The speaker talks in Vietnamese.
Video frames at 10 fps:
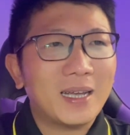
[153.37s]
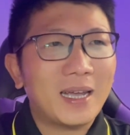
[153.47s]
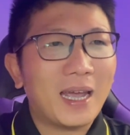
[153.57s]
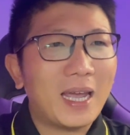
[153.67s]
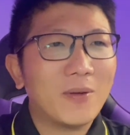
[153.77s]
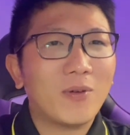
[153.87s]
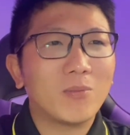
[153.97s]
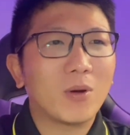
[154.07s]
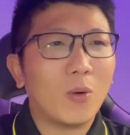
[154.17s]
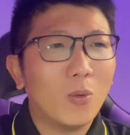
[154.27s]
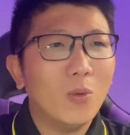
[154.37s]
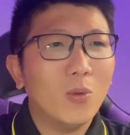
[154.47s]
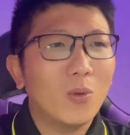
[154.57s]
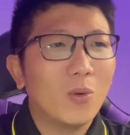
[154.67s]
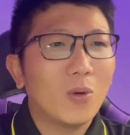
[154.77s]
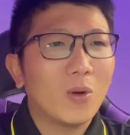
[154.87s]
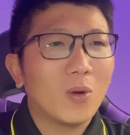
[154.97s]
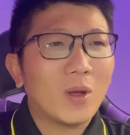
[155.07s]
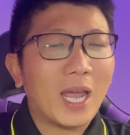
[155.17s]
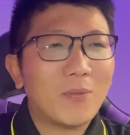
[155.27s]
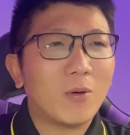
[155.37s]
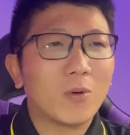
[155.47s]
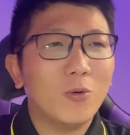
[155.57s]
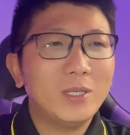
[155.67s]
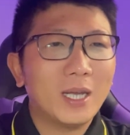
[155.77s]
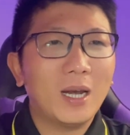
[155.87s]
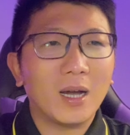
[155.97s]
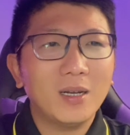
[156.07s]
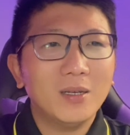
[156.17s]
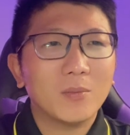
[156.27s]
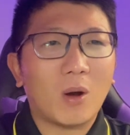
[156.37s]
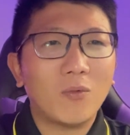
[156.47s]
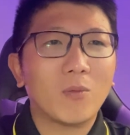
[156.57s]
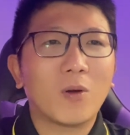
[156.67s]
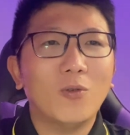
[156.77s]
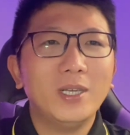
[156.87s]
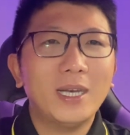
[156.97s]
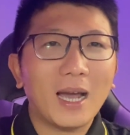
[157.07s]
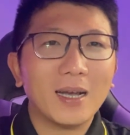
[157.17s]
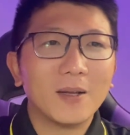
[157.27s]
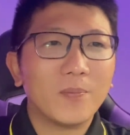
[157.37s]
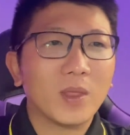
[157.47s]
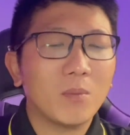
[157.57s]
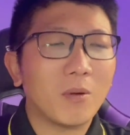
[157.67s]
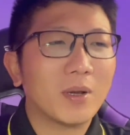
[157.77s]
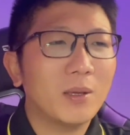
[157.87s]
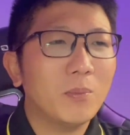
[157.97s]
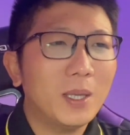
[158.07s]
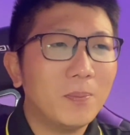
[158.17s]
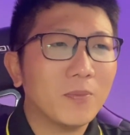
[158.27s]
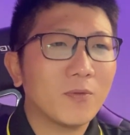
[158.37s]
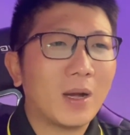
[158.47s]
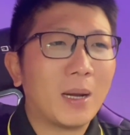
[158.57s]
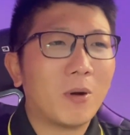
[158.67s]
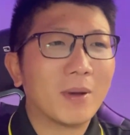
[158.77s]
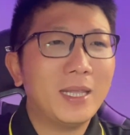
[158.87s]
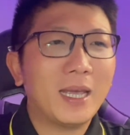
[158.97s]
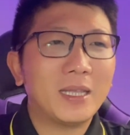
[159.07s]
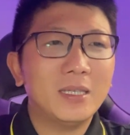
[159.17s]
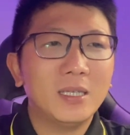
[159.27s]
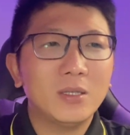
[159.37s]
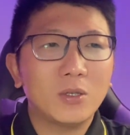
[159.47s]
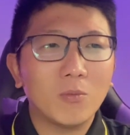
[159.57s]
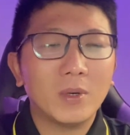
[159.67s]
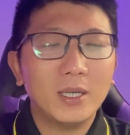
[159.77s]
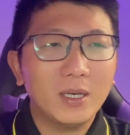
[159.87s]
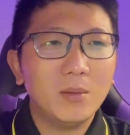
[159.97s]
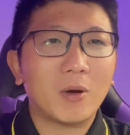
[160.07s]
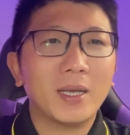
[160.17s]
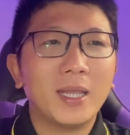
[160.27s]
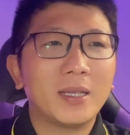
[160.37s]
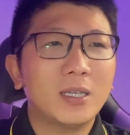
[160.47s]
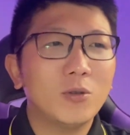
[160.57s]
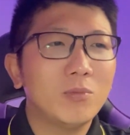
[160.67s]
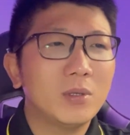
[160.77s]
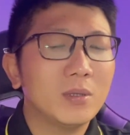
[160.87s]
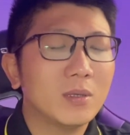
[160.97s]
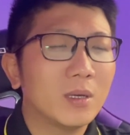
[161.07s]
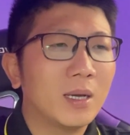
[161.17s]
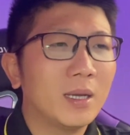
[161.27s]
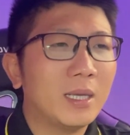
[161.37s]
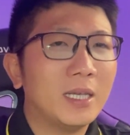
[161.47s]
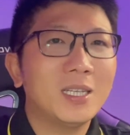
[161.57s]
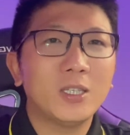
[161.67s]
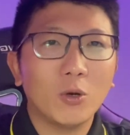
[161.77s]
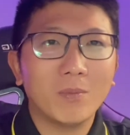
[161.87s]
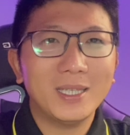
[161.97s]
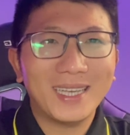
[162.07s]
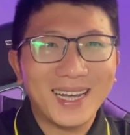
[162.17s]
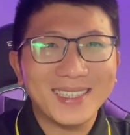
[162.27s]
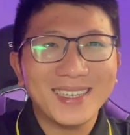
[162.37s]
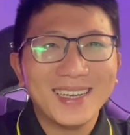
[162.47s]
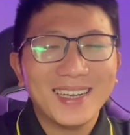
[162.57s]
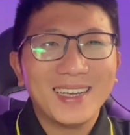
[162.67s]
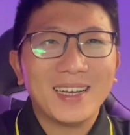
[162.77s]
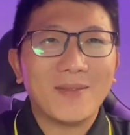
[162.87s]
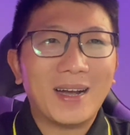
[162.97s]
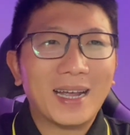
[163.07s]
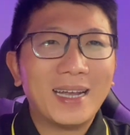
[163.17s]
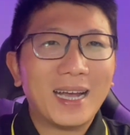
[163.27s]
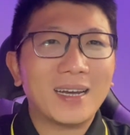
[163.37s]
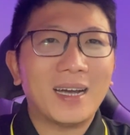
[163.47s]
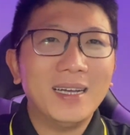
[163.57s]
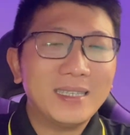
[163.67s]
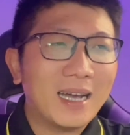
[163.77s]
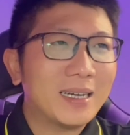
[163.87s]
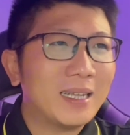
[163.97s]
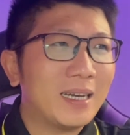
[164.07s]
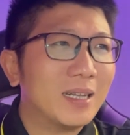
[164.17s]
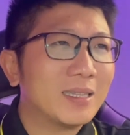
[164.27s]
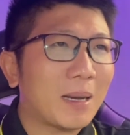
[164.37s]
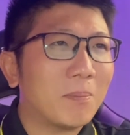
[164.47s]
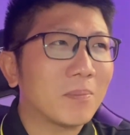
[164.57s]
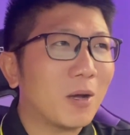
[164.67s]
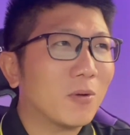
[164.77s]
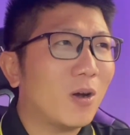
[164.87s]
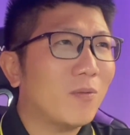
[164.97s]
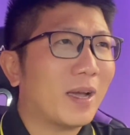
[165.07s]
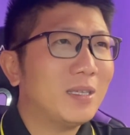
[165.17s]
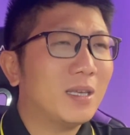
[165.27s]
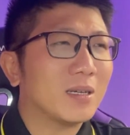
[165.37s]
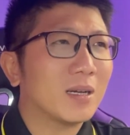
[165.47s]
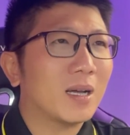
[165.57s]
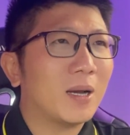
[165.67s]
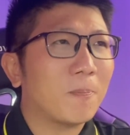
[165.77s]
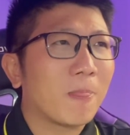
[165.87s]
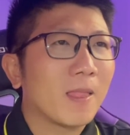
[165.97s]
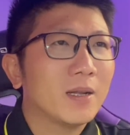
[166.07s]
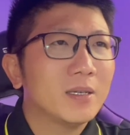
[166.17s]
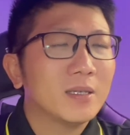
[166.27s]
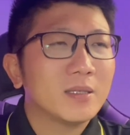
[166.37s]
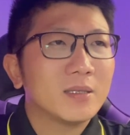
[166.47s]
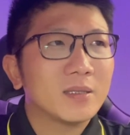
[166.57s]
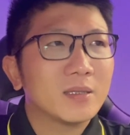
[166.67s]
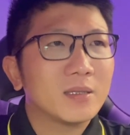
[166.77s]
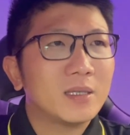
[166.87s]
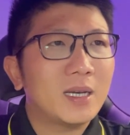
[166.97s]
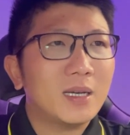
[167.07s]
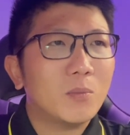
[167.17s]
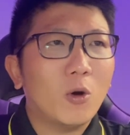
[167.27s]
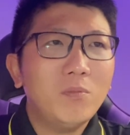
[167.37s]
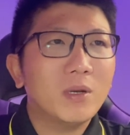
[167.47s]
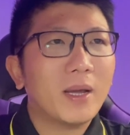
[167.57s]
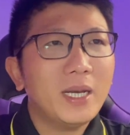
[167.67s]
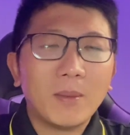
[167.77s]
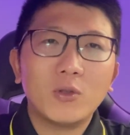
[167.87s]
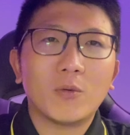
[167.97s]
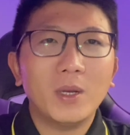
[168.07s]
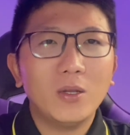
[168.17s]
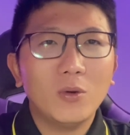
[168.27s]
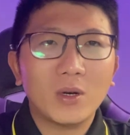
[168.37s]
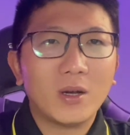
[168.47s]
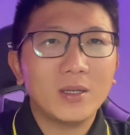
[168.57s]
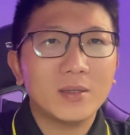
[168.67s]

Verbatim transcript: hai phòng ngủ hai phòng ngủ trên lửng một phòng ngủ dưới đất một cái bếp và một cái nhà vệ sinh chung ở dưới một cái nhà vệ sinh ờ, vệ sinh chung ở trên và cái gác lửng ở trên thì nó tầm đâu đó khoảng chừng ờ, bốn mươi mấy năm chục mét vuông thôi